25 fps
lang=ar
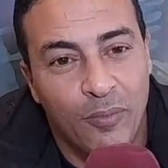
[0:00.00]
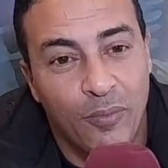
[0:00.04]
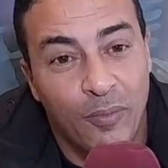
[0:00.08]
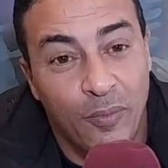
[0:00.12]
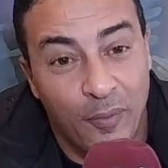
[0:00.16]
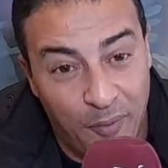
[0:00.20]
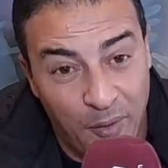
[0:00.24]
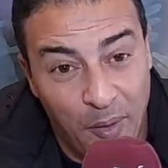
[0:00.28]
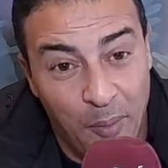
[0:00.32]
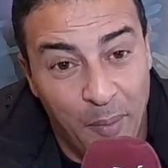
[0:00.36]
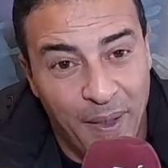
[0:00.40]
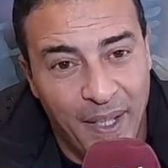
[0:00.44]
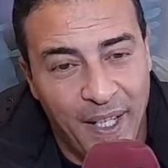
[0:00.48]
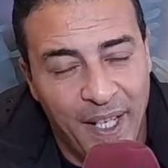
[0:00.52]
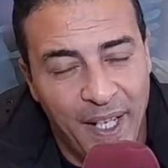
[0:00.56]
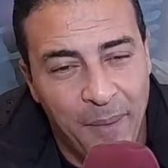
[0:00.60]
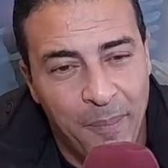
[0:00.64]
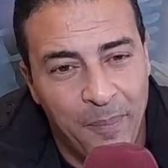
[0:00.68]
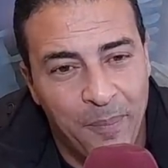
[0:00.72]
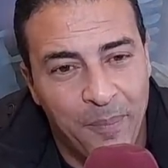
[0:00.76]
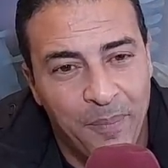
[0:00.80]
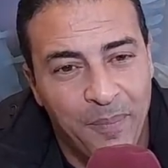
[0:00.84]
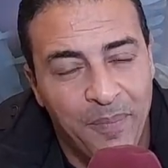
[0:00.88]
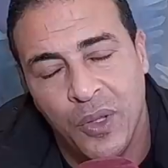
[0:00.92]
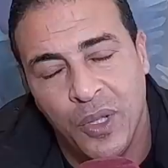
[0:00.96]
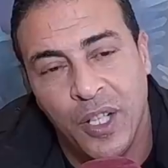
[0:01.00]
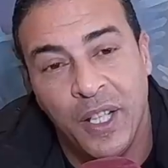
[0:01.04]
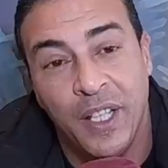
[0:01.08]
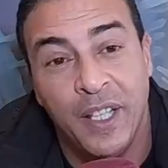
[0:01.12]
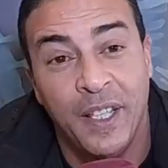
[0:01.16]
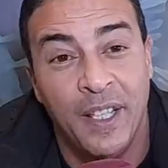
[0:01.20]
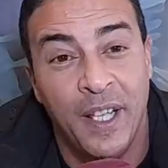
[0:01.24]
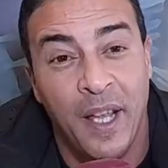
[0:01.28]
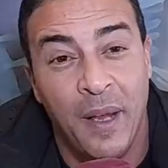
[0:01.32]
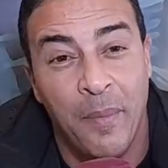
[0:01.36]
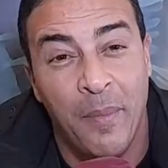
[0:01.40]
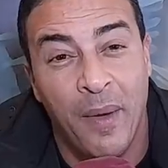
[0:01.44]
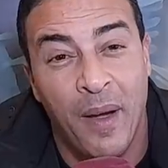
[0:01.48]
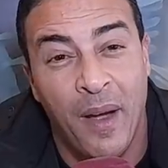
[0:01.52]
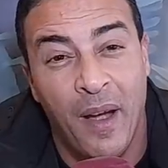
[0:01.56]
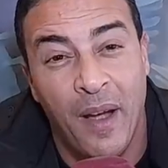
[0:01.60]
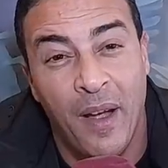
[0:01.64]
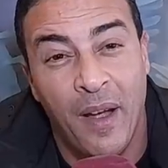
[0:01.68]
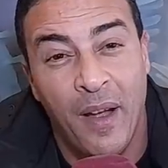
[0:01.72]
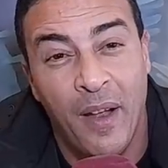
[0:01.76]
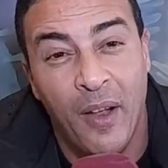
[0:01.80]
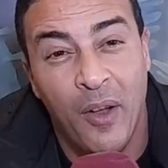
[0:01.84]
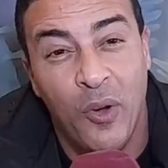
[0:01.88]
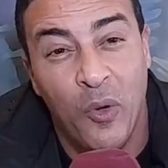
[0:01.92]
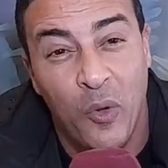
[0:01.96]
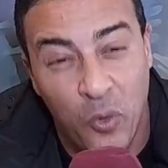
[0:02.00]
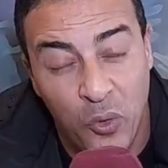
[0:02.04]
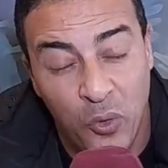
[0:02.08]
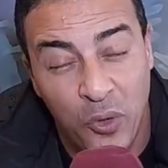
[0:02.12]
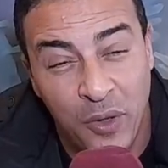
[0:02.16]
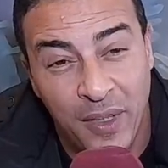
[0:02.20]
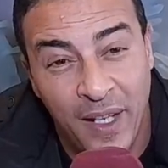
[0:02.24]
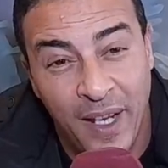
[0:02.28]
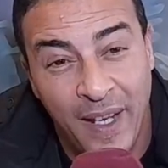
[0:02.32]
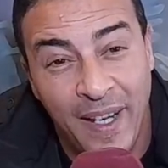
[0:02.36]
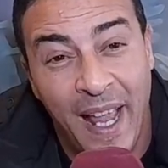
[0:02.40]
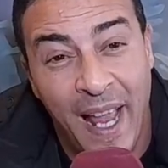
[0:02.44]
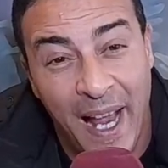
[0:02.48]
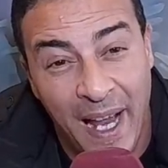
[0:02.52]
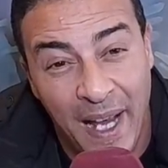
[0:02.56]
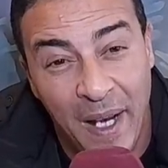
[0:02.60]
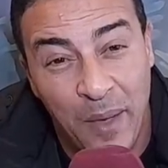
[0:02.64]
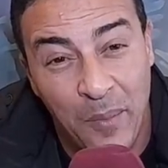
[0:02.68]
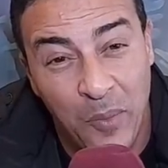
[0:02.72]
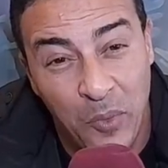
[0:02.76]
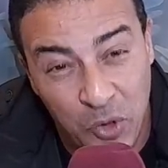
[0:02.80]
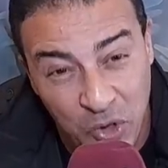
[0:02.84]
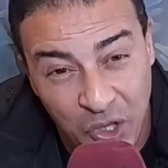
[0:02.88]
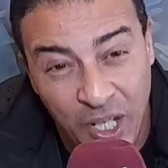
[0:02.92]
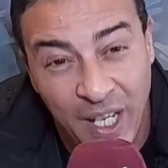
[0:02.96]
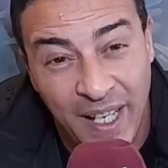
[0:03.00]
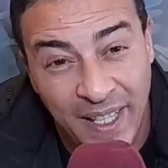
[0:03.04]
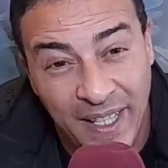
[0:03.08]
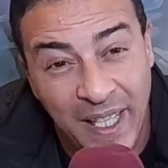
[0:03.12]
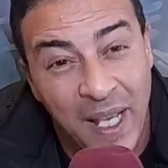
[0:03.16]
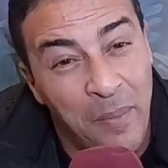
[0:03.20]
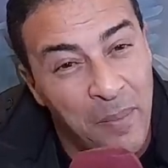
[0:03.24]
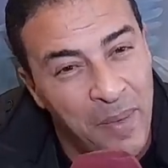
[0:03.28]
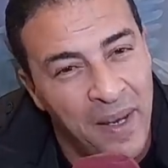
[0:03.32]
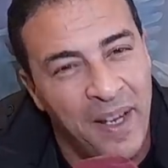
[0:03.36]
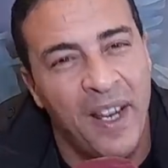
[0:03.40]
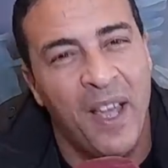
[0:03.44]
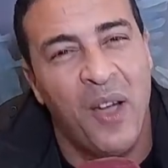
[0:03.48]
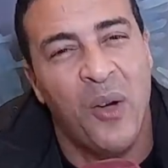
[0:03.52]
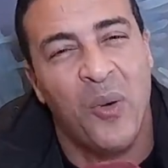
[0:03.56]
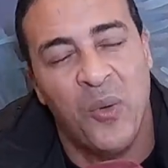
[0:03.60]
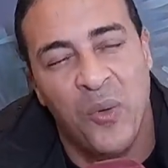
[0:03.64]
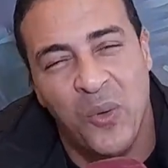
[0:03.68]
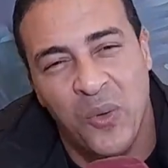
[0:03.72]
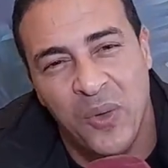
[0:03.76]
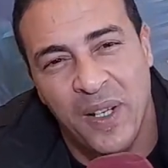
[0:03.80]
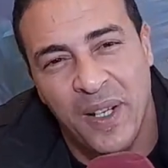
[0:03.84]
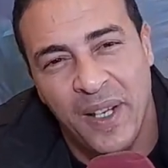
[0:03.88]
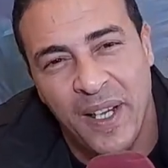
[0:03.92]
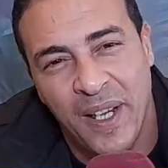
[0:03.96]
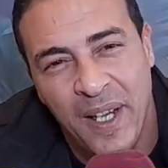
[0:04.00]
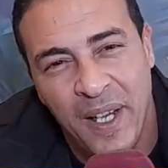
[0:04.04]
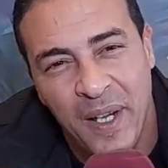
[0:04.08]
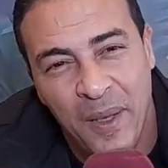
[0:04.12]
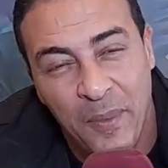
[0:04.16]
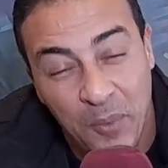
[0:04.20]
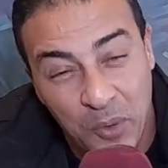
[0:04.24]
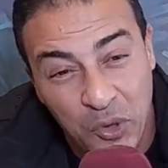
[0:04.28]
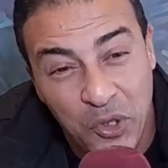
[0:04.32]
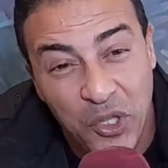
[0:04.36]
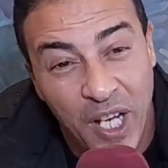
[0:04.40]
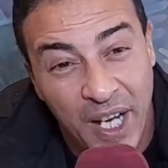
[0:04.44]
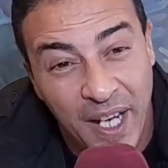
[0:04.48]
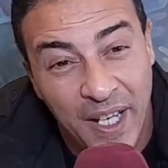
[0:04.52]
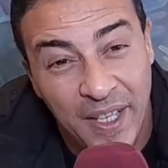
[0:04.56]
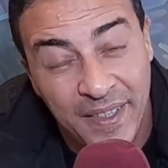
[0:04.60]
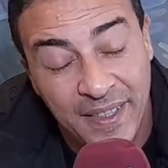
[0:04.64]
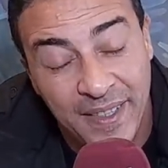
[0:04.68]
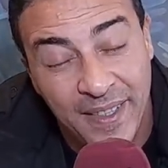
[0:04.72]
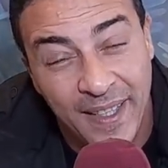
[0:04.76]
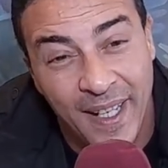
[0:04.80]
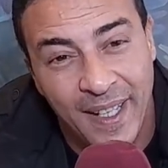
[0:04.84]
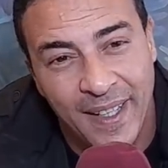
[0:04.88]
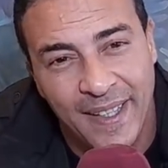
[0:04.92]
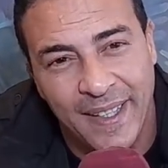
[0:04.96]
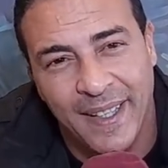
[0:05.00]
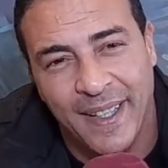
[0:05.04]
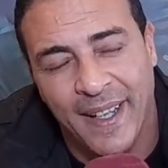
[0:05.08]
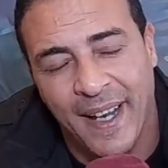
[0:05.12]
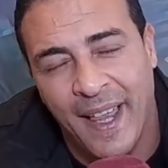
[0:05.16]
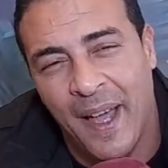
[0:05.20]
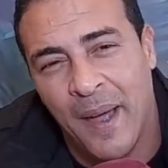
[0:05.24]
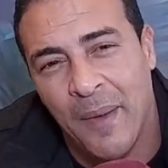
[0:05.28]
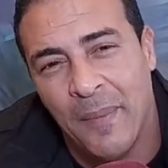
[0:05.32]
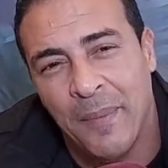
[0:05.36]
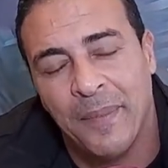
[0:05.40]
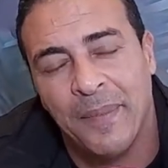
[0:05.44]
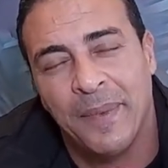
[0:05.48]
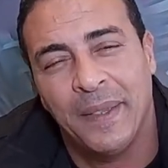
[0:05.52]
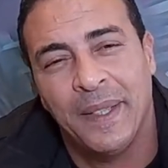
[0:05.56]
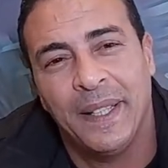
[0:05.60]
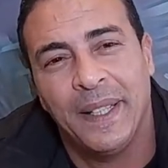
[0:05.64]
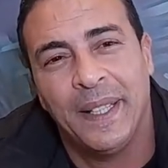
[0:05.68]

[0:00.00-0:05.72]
في المغرب انما كنا نعلم جيدا ما نقول مشاهدينا الكرام